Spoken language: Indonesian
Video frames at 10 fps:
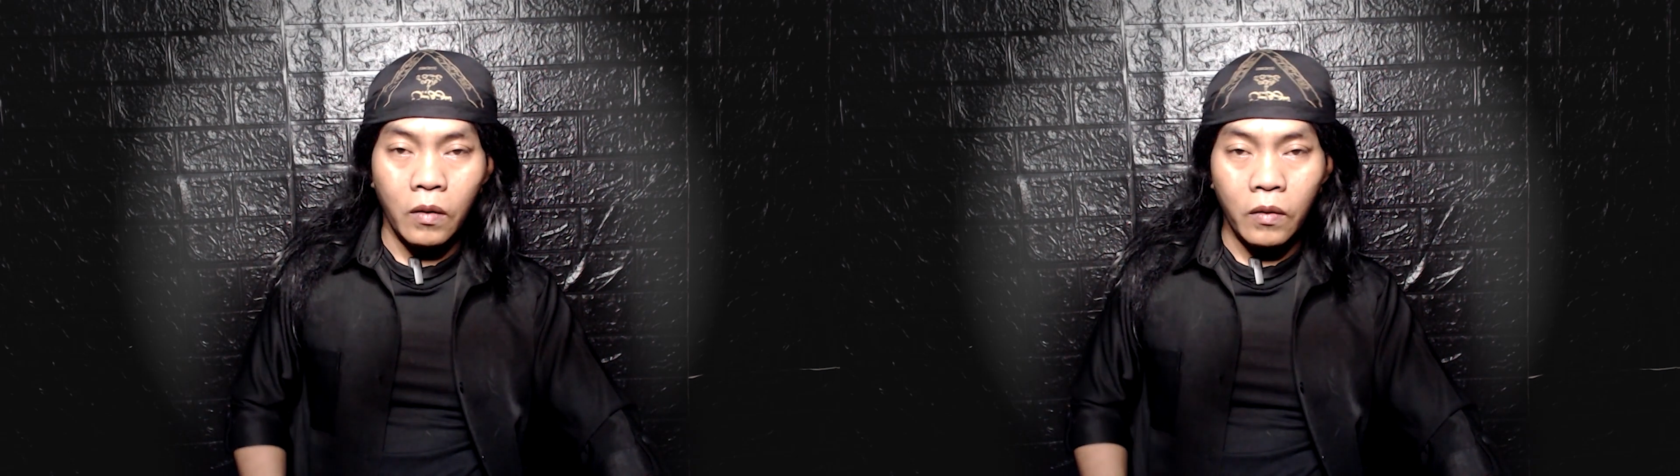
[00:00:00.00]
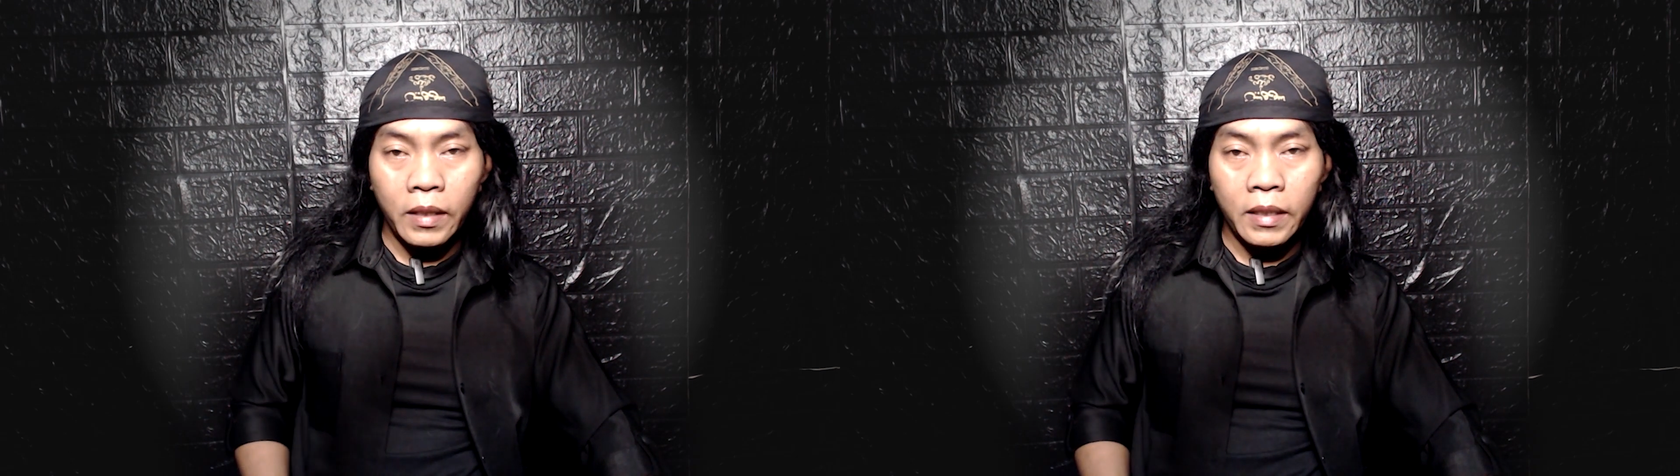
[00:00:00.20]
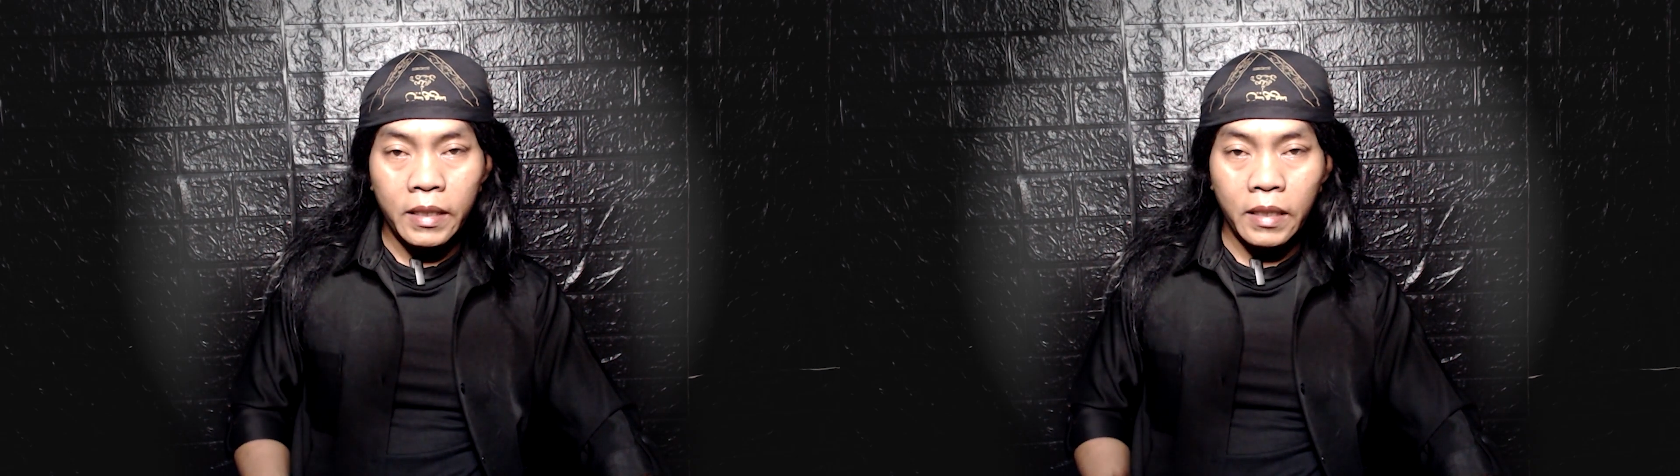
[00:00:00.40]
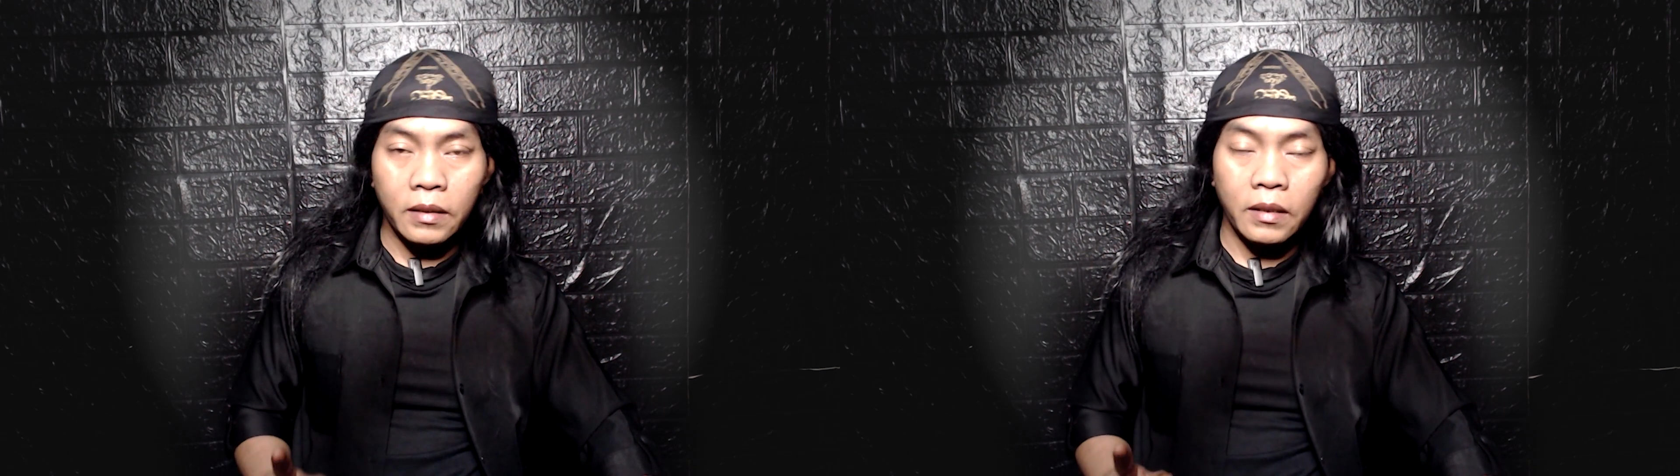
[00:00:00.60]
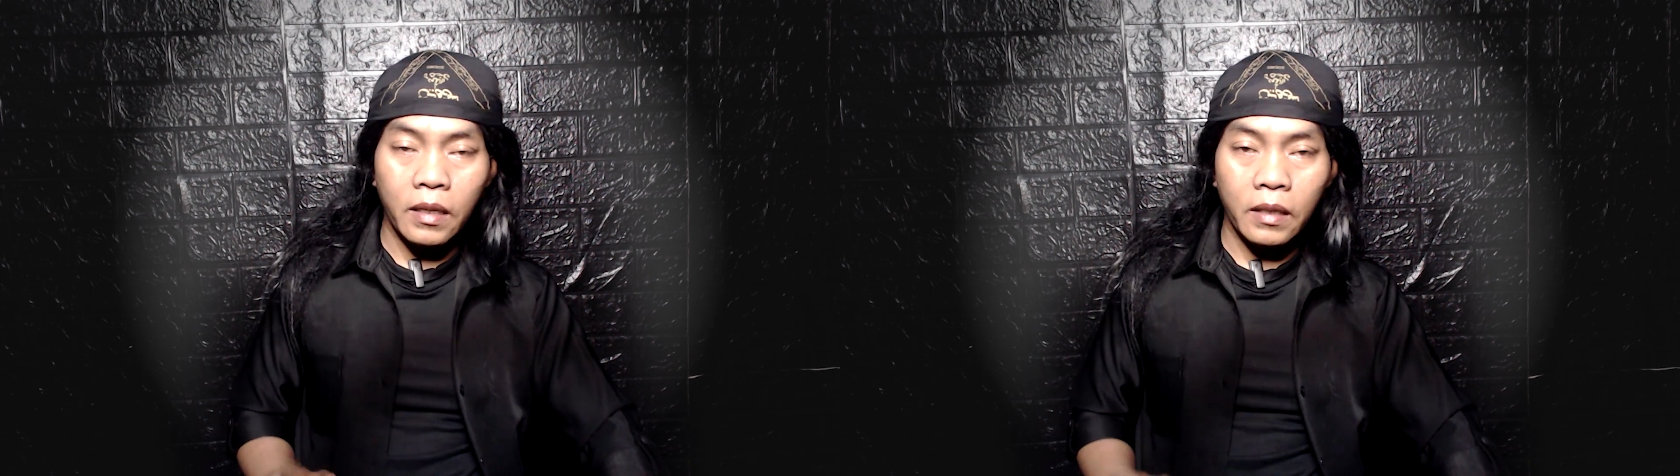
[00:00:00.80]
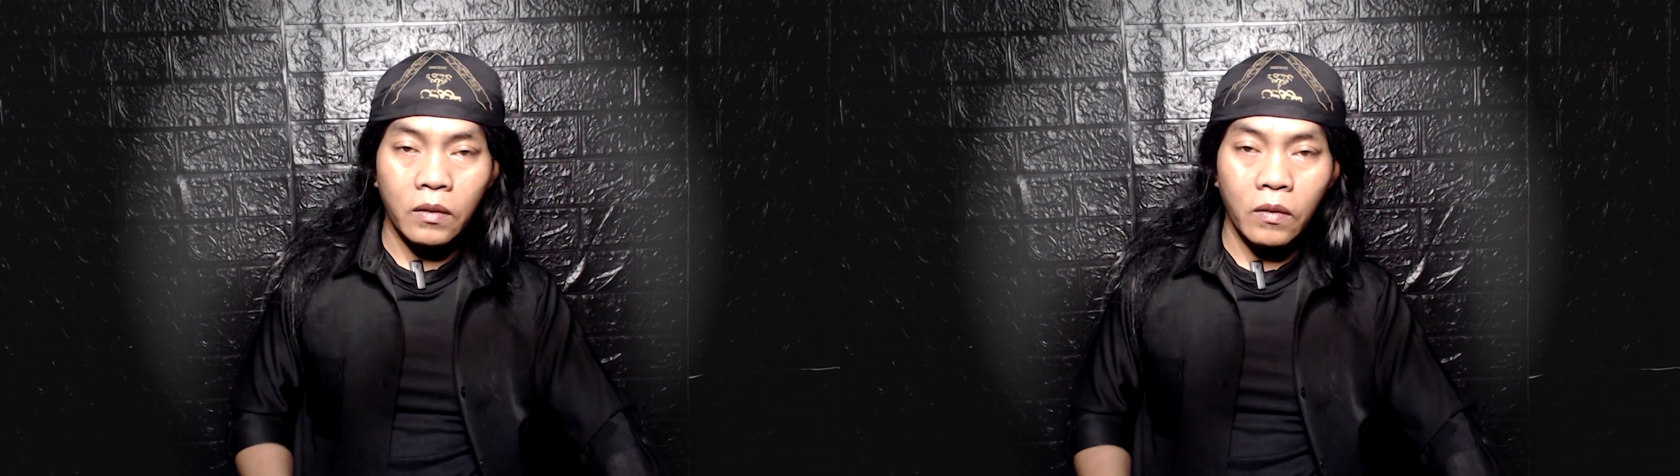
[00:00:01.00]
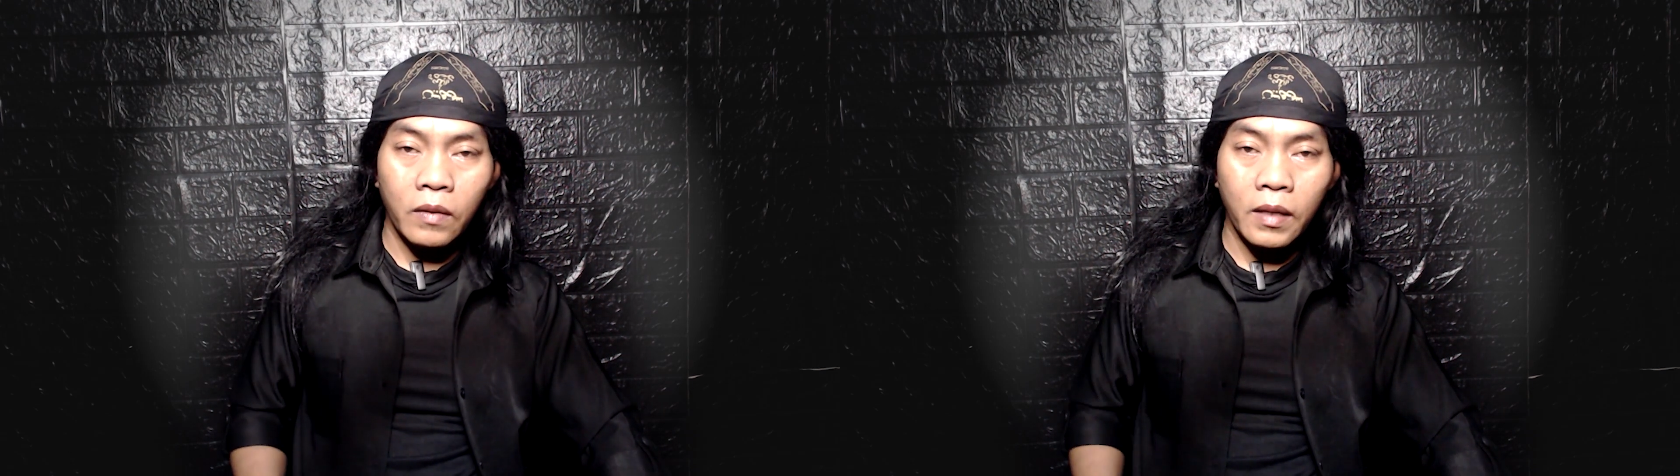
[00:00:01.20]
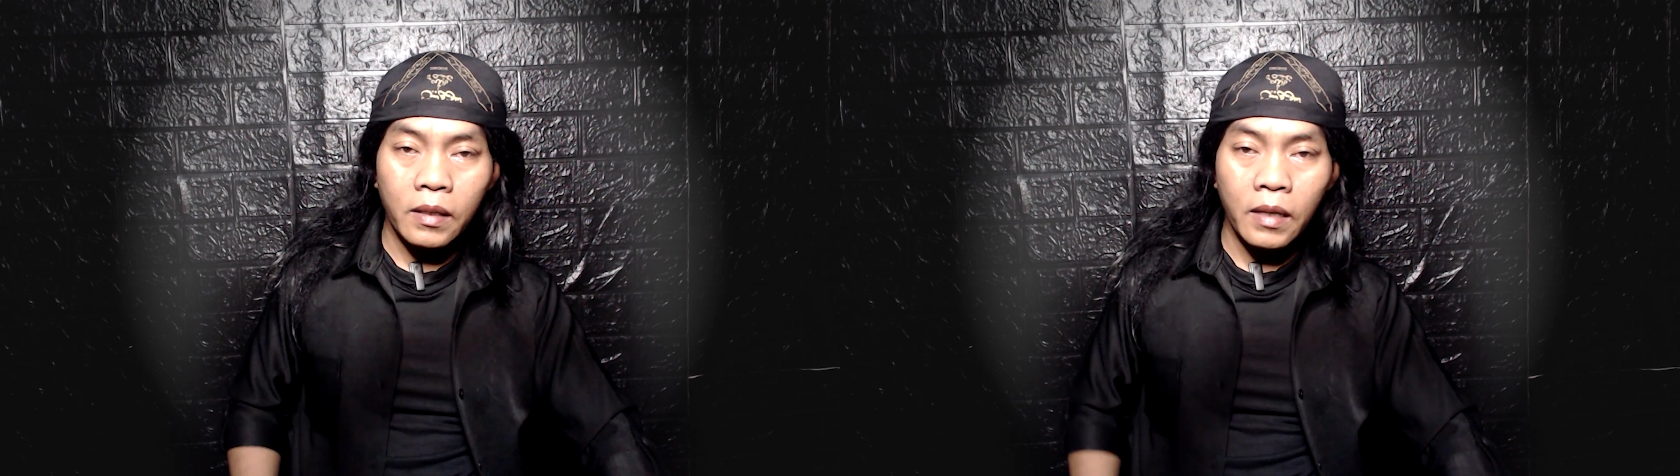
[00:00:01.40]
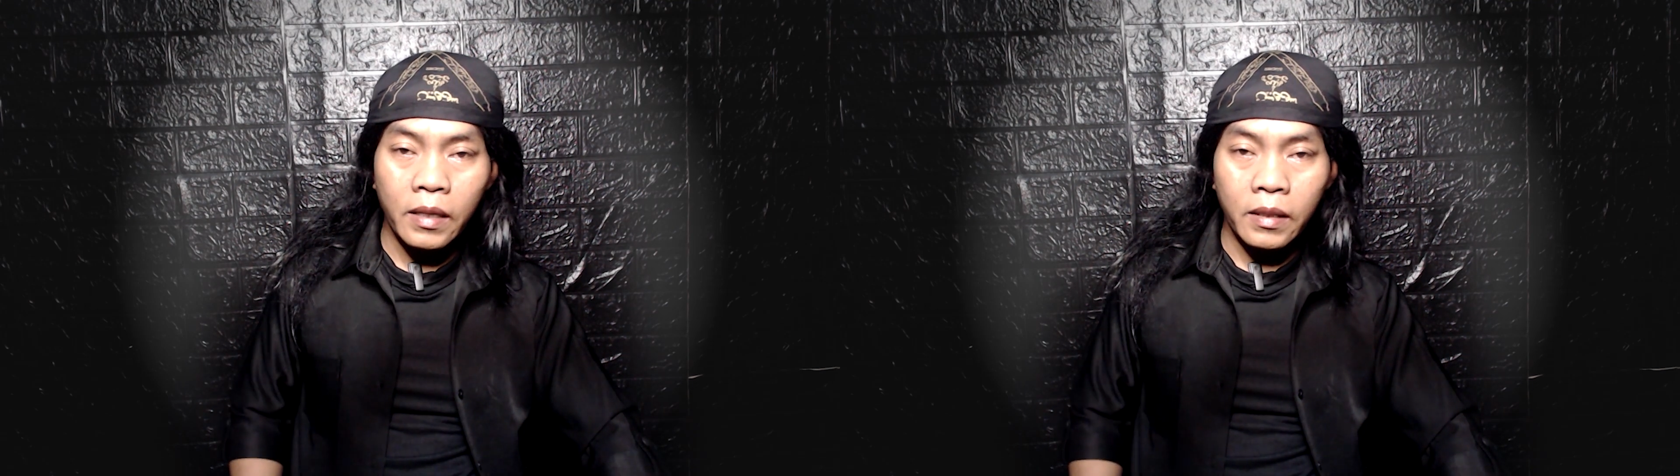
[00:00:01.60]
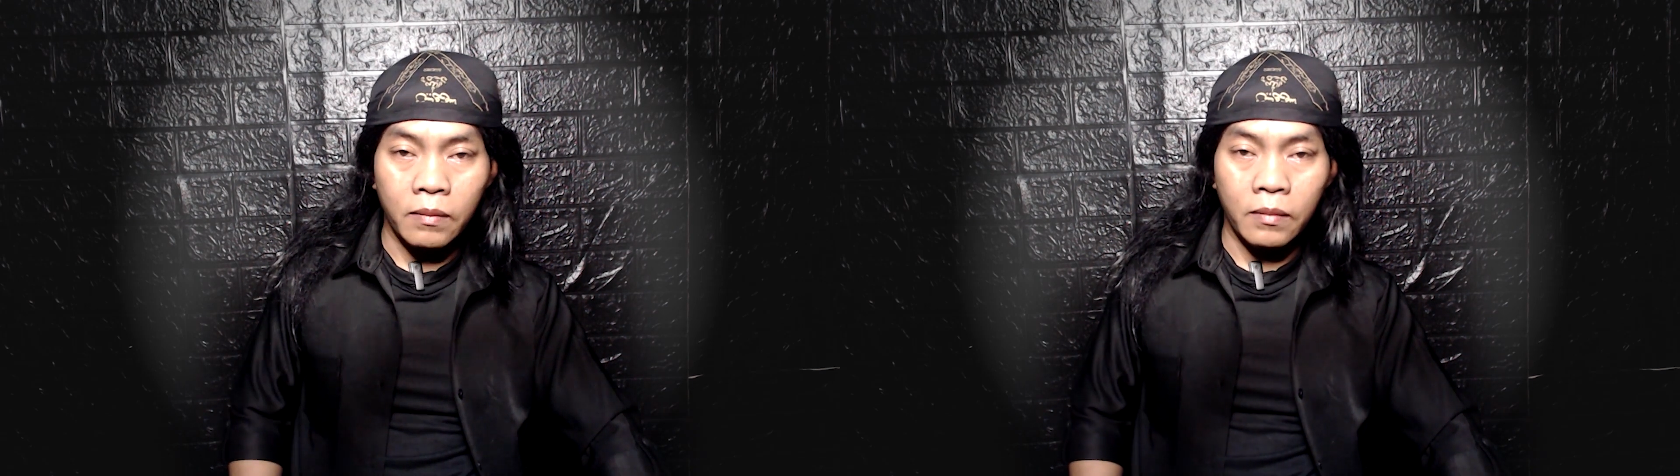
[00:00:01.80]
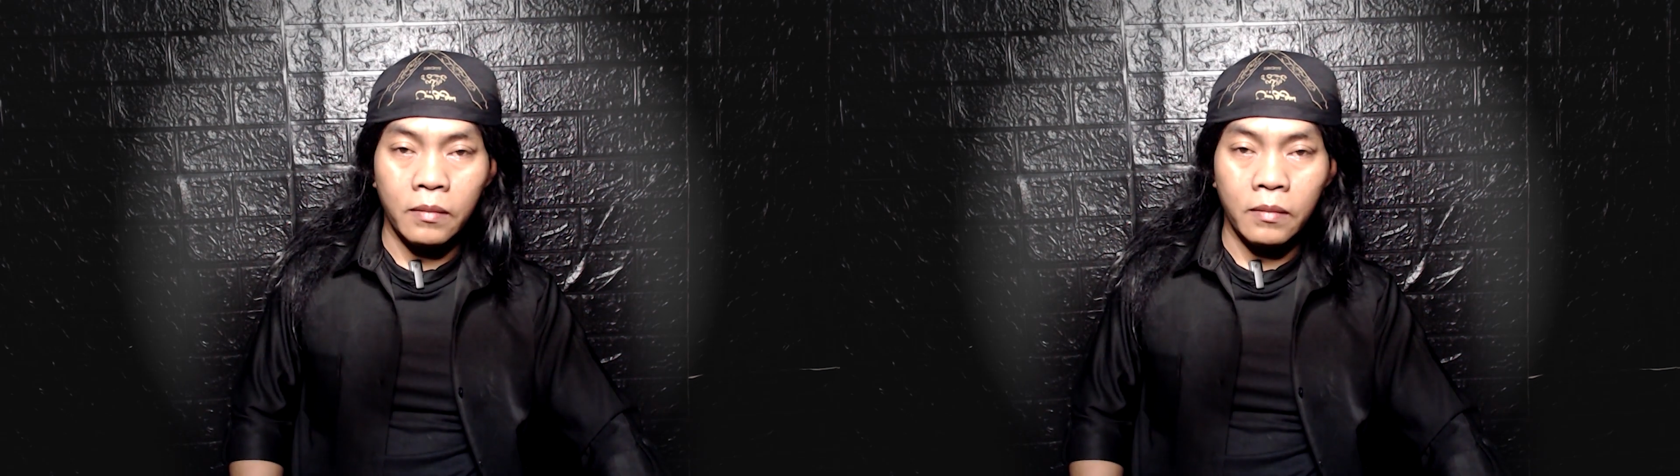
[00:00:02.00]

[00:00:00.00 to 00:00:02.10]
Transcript: oleh niat jahat orang lain